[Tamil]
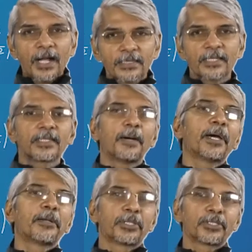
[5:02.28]
ஆக்கத்திற்கு தான்
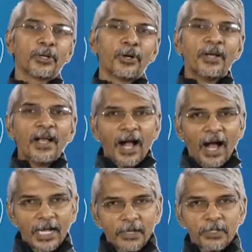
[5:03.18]
பயன்படுத்தணும்
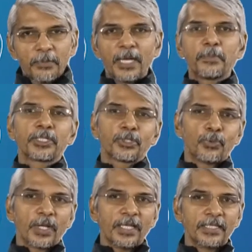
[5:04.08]
அழிவுக்கு
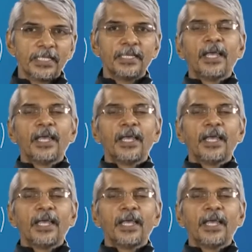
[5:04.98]
பயன்படுத்தக்கூடாது